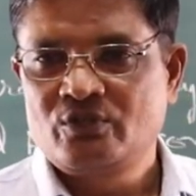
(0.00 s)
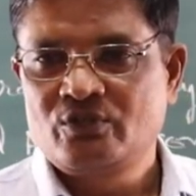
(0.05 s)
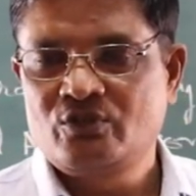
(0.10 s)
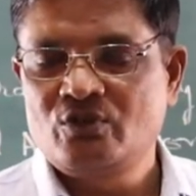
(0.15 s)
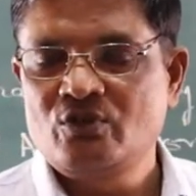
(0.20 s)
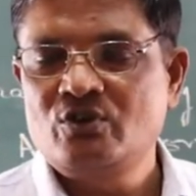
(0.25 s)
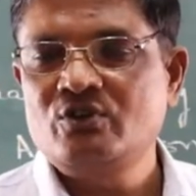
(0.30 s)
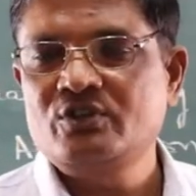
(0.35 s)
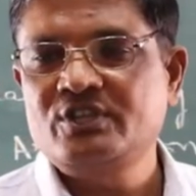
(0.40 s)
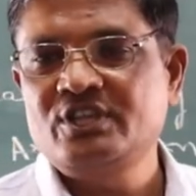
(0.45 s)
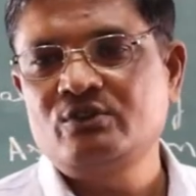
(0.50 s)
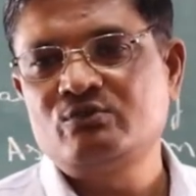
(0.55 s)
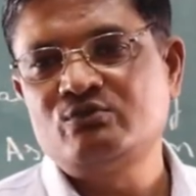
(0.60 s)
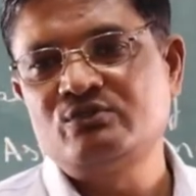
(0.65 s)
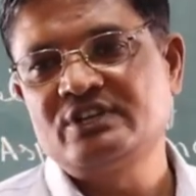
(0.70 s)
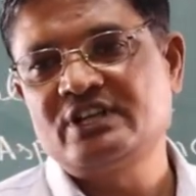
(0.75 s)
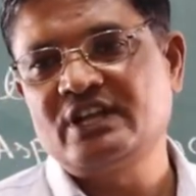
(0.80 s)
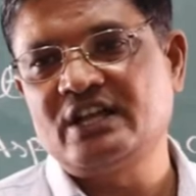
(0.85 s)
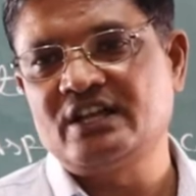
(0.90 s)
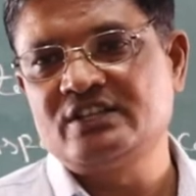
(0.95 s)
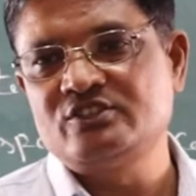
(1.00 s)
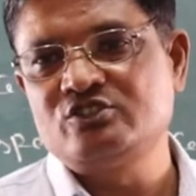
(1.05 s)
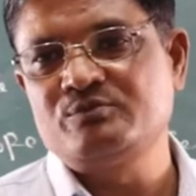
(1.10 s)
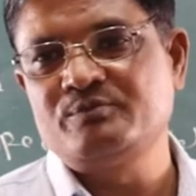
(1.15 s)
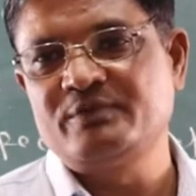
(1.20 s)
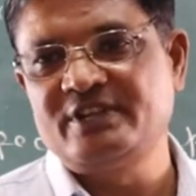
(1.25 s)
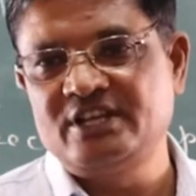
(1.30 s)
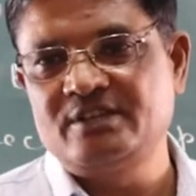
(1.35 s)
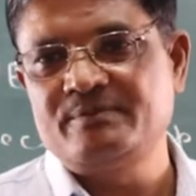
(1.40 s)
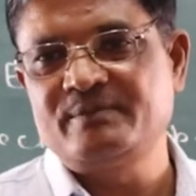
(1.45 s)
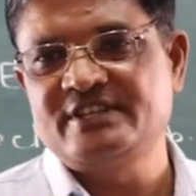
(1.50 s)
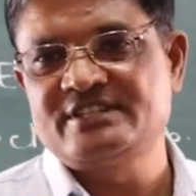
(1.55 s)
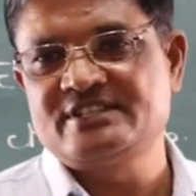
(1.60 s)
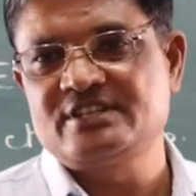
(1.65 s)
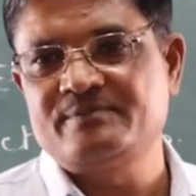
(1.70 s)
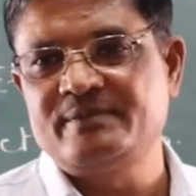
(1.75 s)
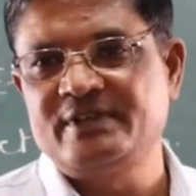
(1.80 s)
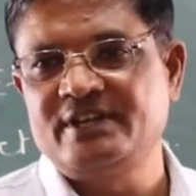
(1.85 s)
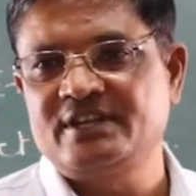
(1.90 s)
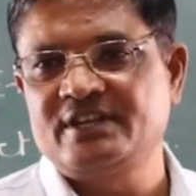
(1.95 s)
क्योंकि उनका जो मनी
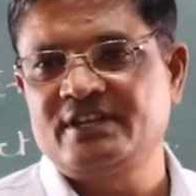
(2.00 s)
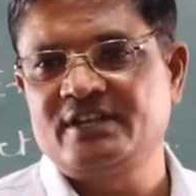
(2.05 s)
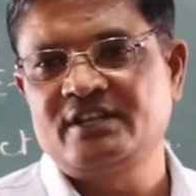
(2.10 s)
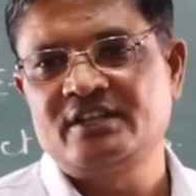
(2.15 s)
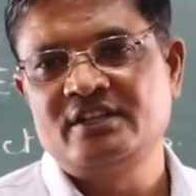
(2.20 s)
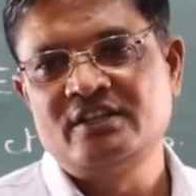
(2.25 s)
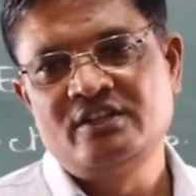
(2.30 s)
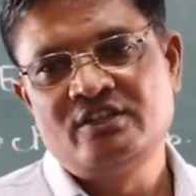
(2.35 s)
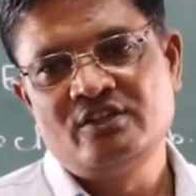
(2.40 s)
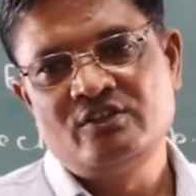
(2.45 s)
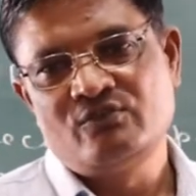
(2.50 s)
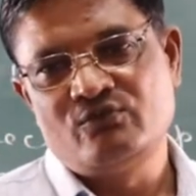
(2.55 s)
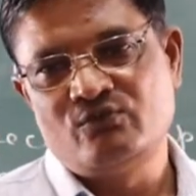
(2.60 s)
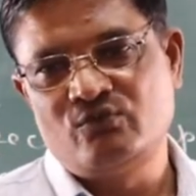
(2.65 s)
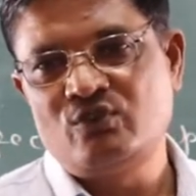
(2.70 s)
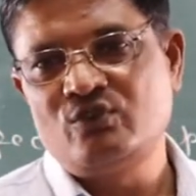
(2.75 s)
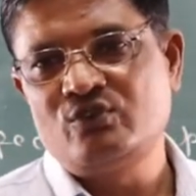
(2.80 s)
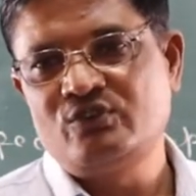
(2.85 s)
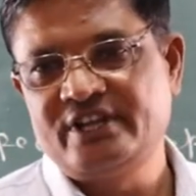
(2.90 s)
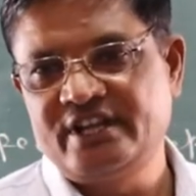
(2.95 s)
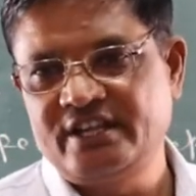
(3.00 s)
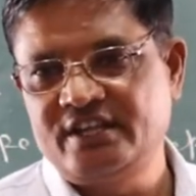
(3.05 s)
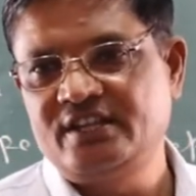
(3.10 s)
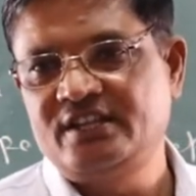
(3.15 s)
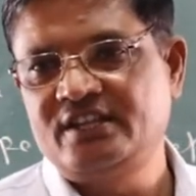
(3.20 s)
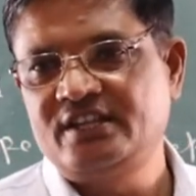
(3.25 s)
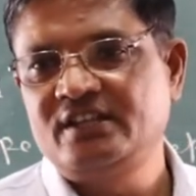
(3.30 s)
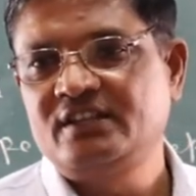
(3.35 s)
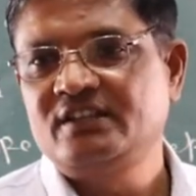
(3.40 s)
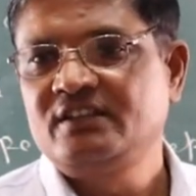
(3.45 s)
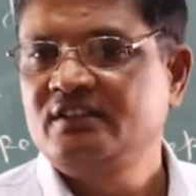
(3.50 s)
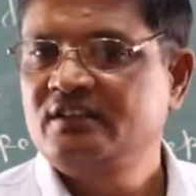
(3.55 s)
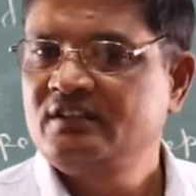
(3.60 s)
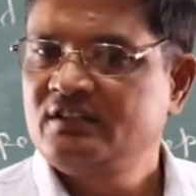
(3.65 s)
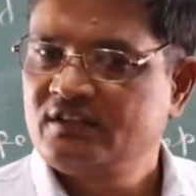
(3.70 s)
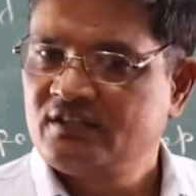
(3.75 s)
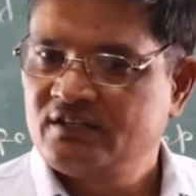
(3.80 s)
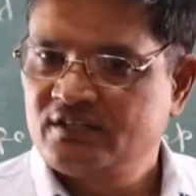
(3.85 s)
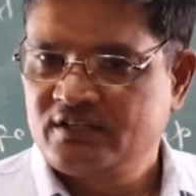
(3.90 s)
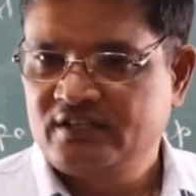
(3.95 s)
मेजरमेंट है वो नहीं
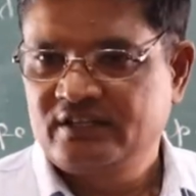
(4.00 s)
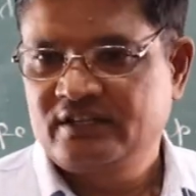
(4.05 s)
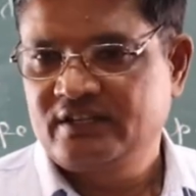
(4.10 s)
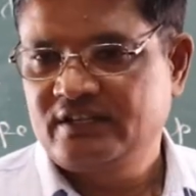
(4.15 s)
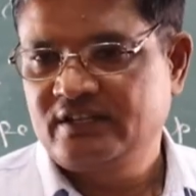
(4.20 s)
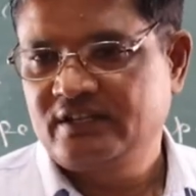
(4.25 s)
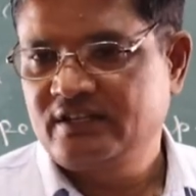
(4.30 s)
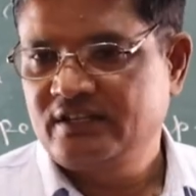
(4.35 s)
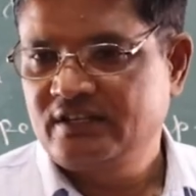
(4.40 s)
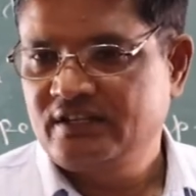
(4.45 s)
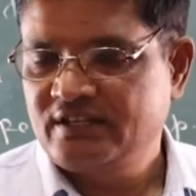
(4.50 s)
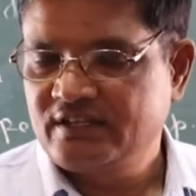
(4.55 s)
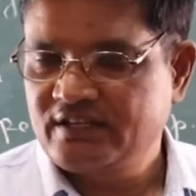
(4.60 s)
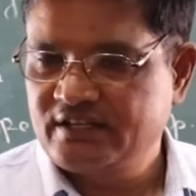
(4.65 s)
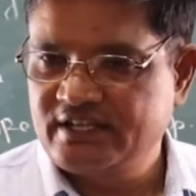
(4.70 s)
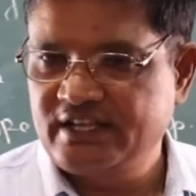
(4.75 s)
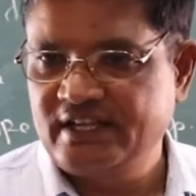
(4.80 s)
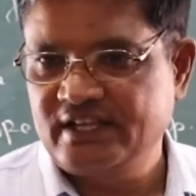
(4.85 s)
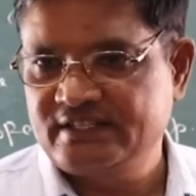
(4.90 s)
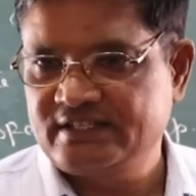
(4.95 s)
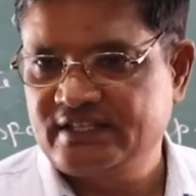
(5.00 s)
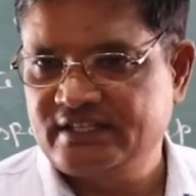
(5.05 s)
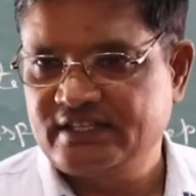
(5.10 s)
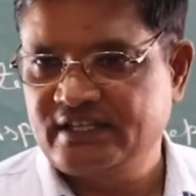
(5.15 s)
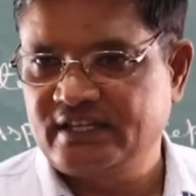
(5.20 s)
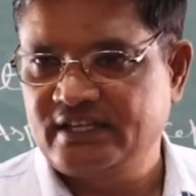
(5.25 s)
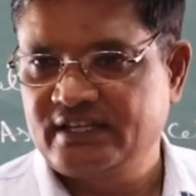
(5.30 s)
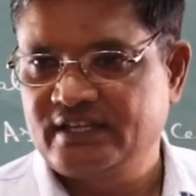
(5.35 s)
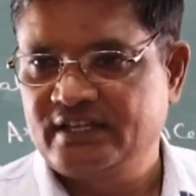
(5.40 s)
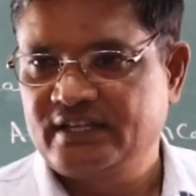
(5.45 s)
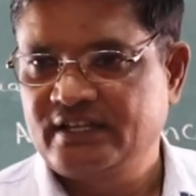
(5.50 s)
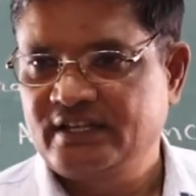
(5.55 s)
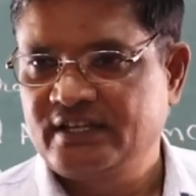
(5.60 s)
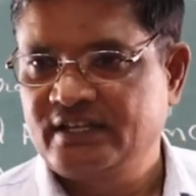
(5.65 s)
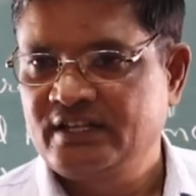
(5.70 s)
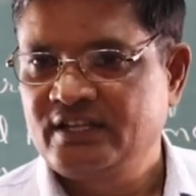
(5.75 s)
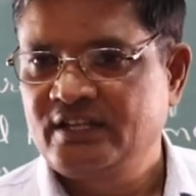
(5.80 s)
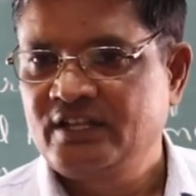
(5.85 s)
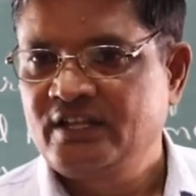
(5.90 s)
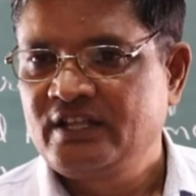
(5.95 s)
किया जाता है
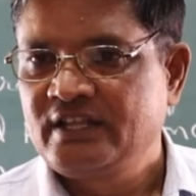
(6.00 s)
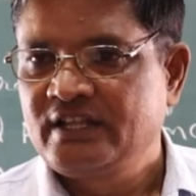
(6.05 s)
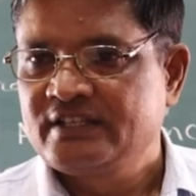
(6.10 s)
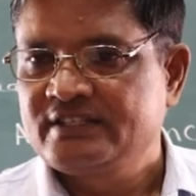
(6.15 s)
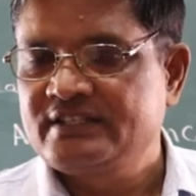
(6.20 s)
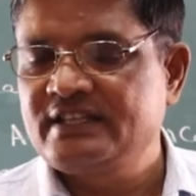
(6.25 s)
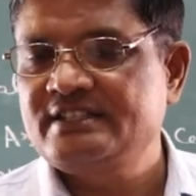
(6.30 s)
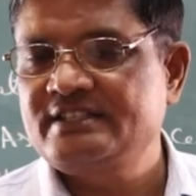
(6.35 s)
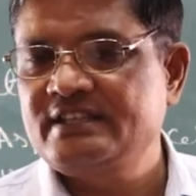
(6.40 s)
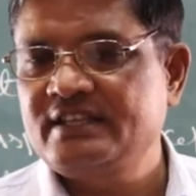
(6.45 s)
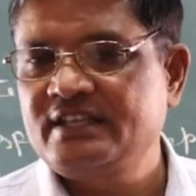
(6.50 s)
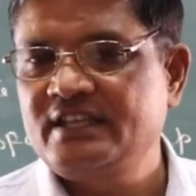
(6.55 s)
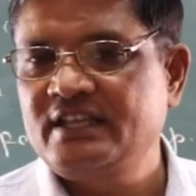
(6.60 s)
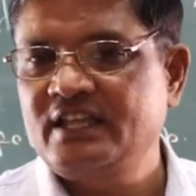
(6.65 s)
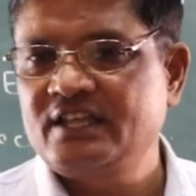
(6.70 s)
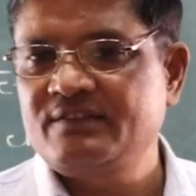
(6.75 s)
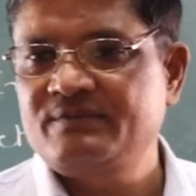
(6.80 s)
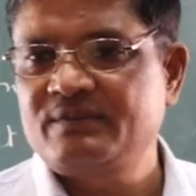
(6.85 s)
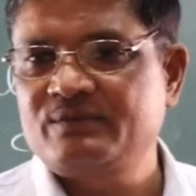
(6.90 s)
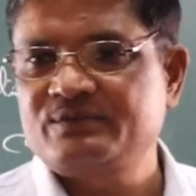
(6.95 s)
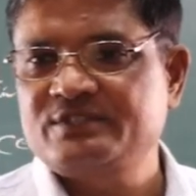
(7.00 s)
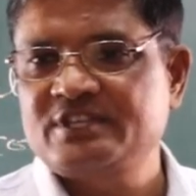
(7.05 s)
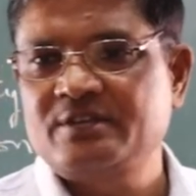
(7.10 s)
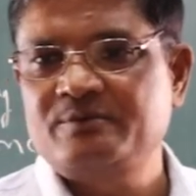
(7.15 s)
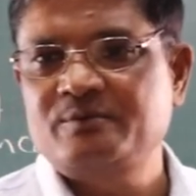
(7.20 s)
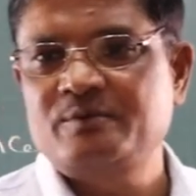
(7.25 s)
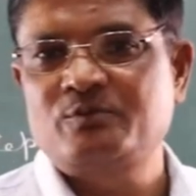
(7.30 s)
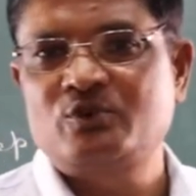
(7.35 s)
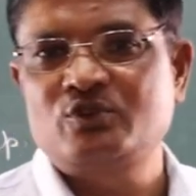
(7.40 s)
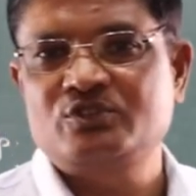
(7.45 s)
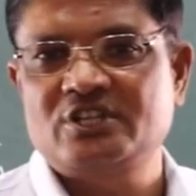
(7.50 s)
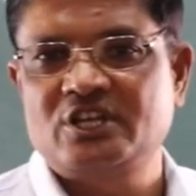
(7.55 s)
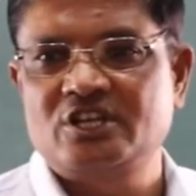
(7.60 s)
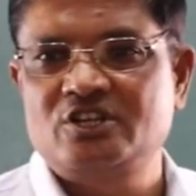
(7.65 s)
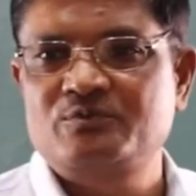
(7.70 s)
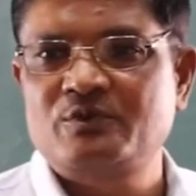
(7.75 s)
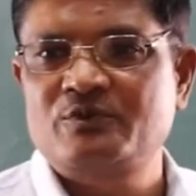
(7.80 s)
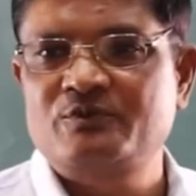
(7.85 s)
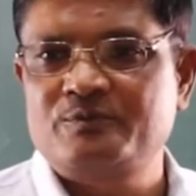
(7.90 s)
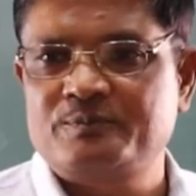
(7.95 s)
जैसे कि एक व्यवसाय में बहुत
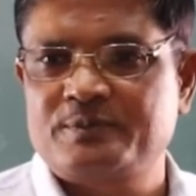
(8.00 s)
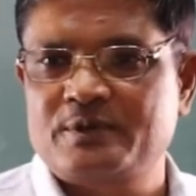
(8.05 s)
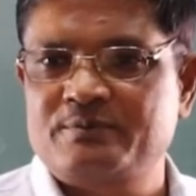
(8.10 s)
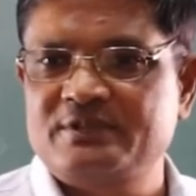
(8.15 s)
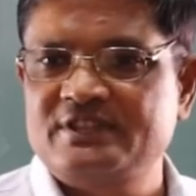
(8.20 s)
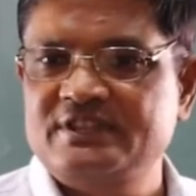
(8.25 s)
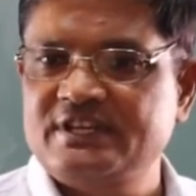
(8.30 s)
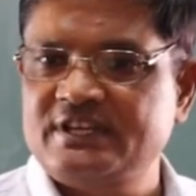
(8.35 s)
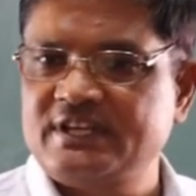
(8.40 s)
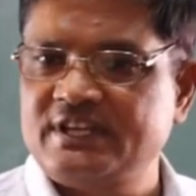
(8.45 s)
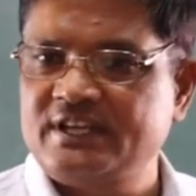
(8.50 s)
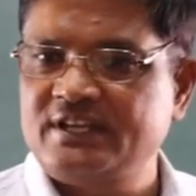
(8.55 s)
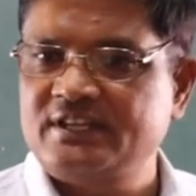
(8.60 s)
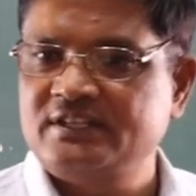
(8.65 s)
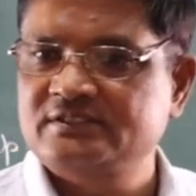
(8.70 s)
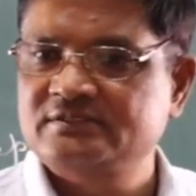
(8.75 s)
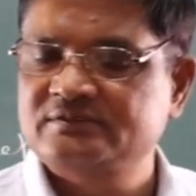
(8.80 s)
अनुभवी प्रबंधक है